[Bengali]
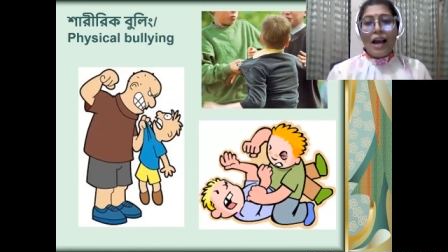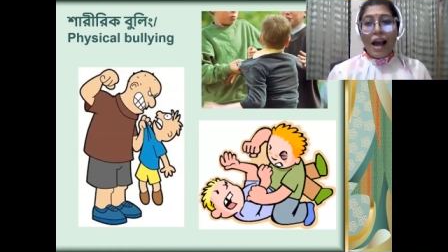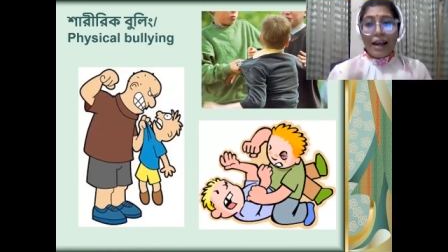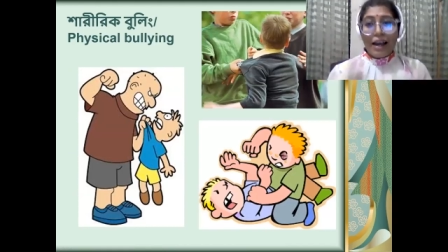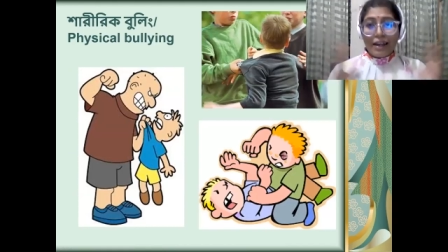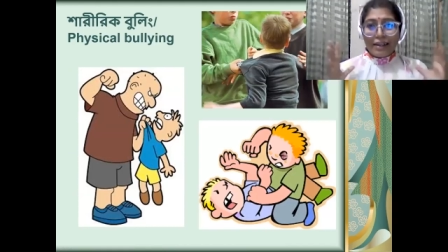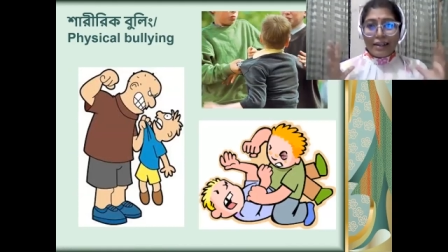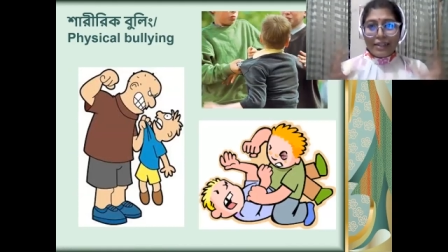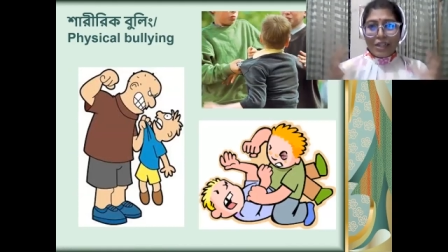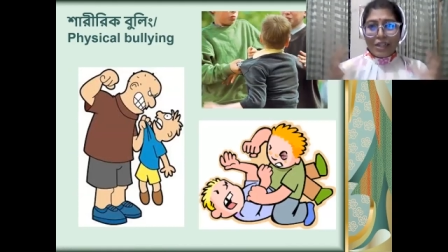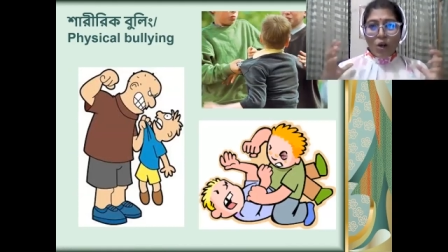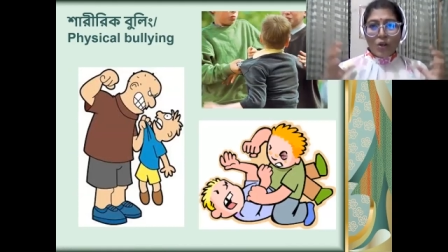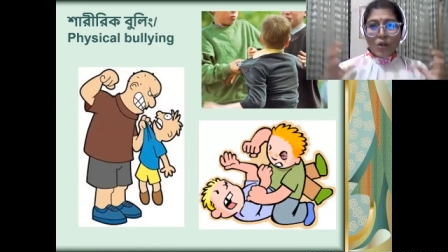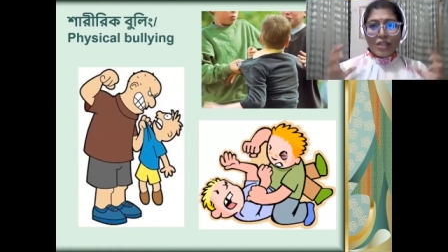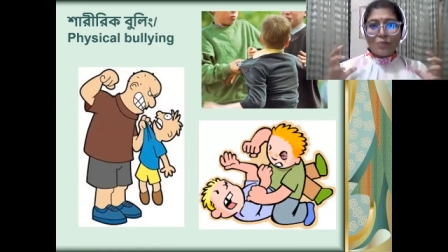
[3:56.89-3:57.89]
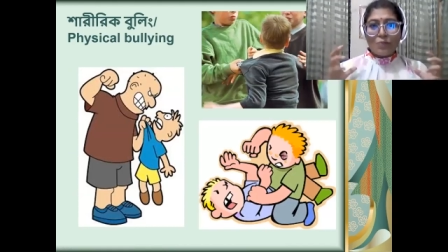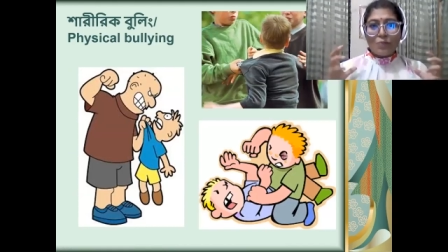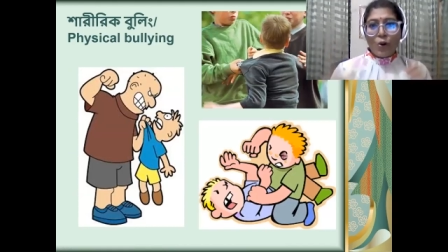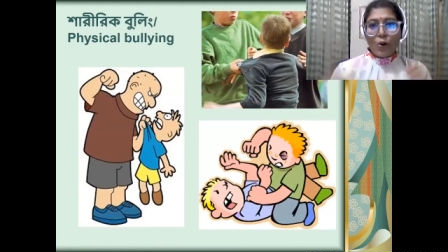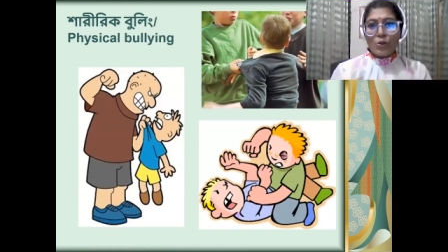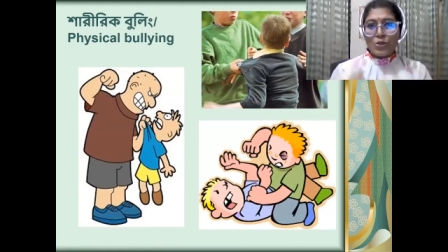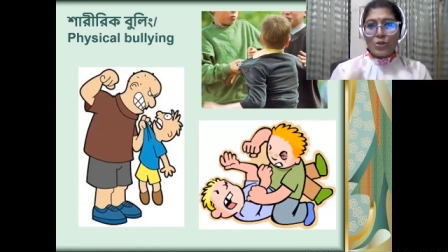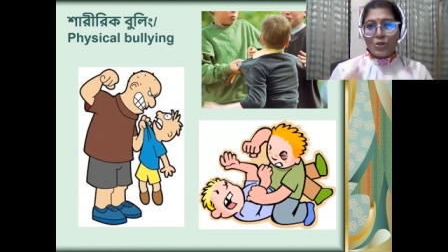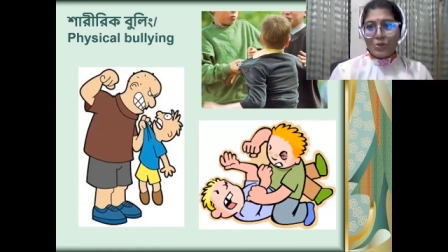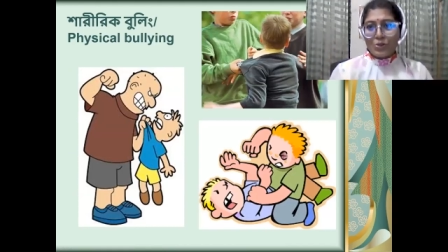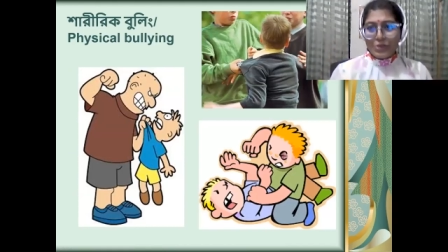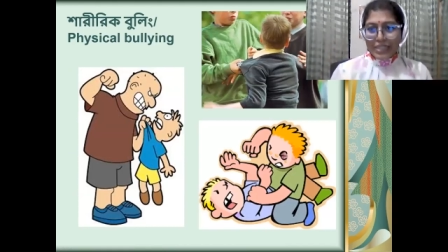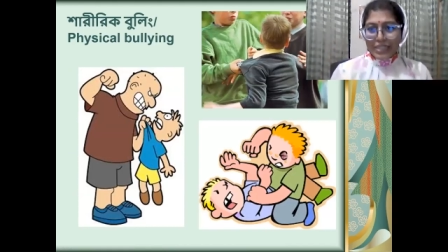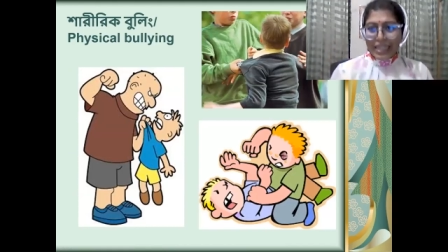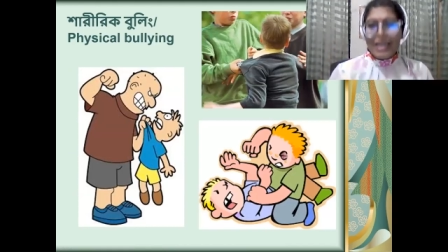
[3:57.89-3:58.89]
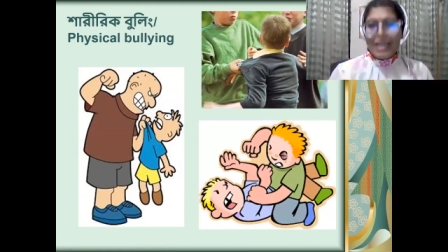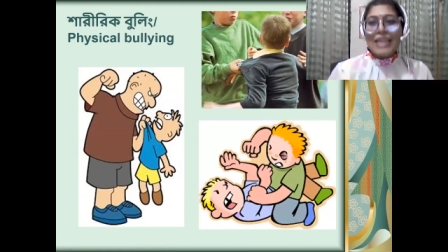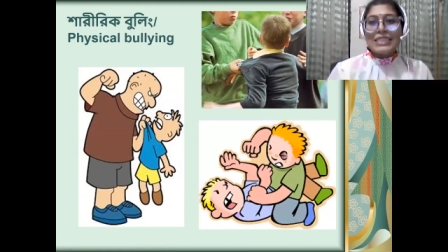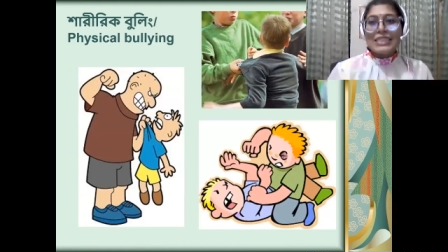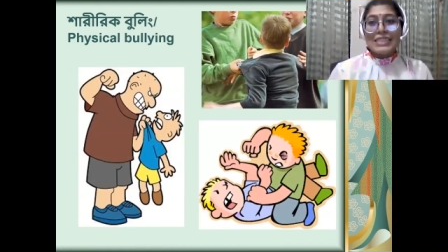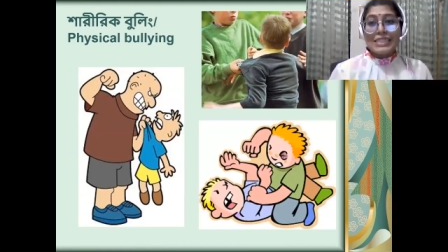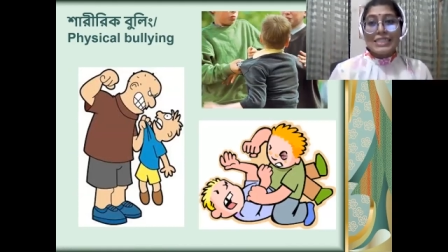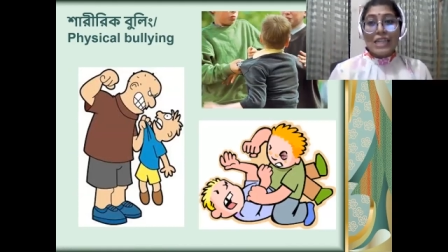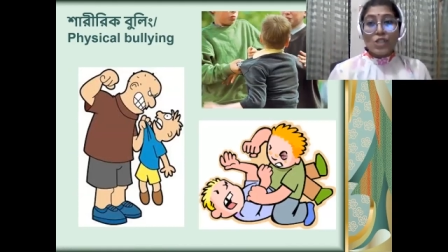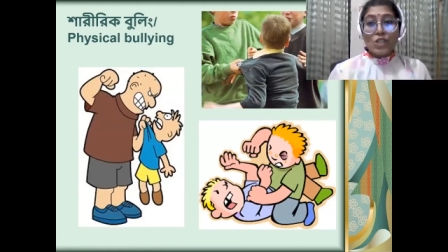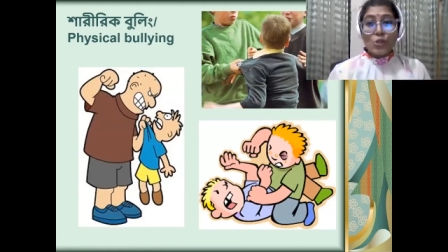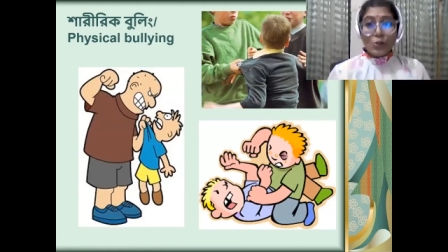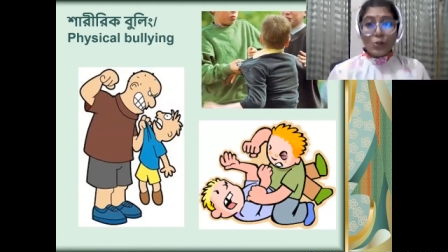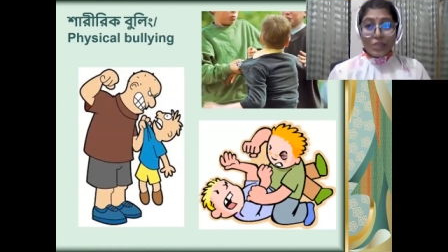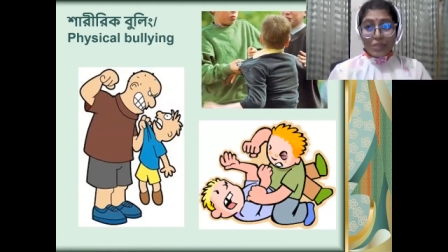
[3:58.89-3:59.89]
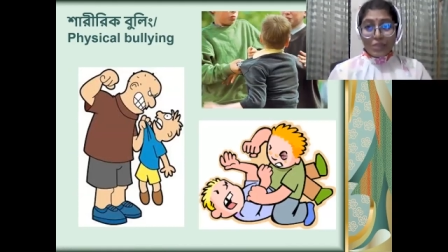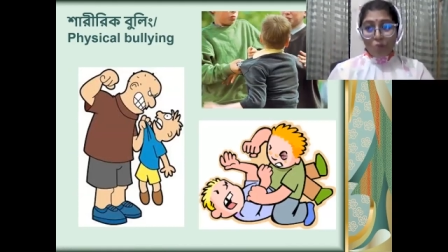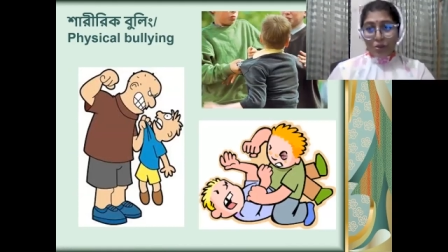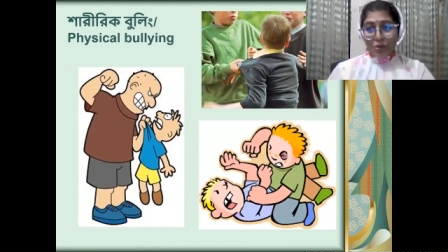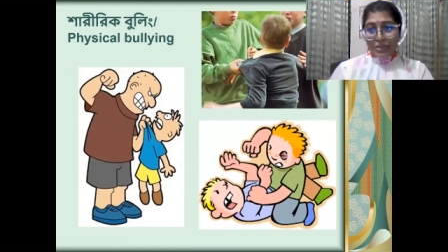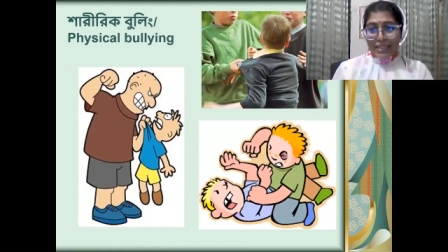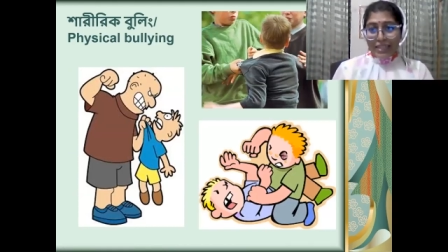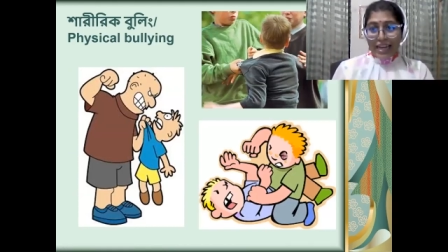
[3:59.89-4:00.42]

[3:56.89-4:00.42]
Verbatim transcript: আকারে অনেক বড় সড় যে সে তার শক্তিমত্তা